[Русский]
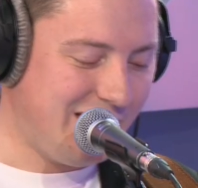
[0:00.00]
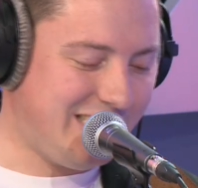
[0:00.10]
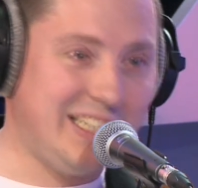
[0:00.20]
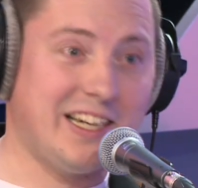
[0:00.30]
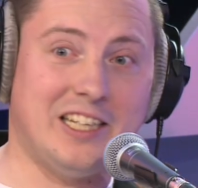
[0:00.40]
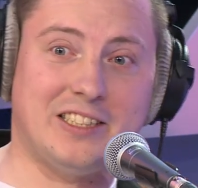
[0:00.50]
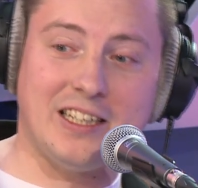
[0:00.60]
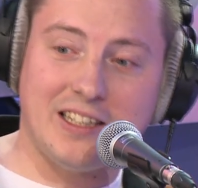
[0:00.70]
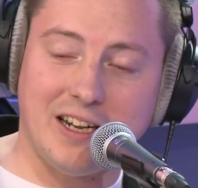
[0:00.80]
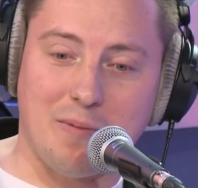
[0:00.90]
стих
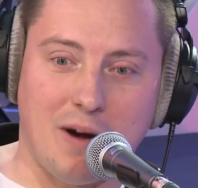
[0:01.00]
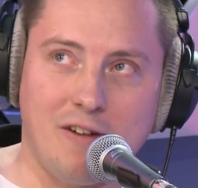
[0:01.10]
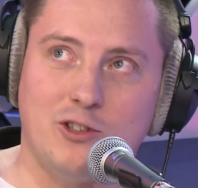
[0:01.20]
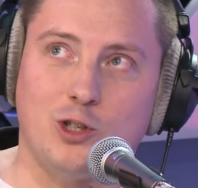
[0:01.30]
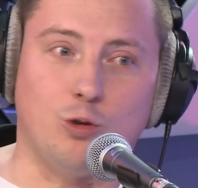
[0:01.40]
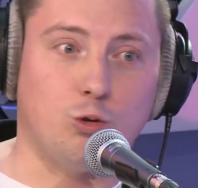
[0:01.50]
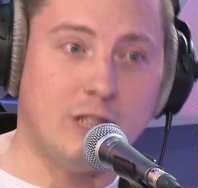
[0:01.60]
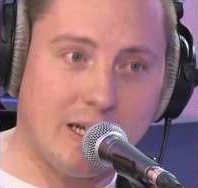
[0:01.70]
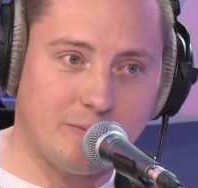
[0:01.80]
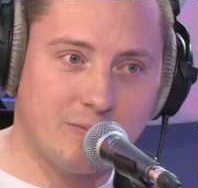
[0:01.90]
Александра Абрамовича
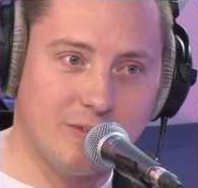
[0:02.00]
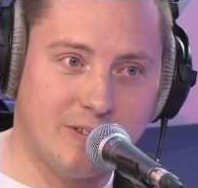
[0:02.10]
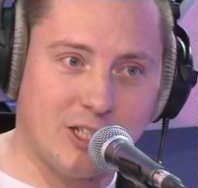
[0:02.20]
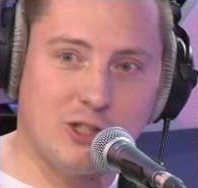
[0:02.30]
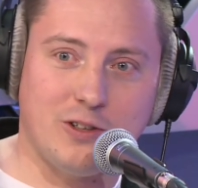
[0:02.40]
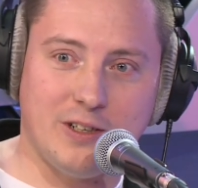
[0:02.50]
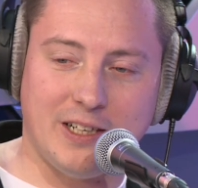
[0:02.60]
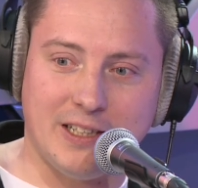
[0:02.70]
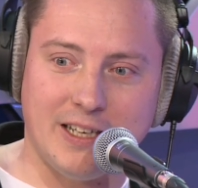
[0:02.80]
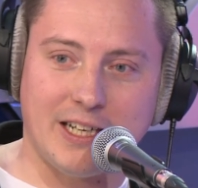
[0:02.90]
«Друзья», нашего
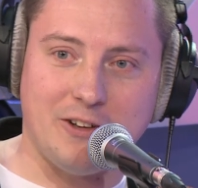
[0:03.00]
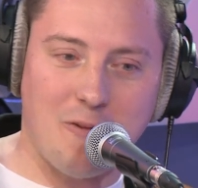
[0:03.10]
легендарного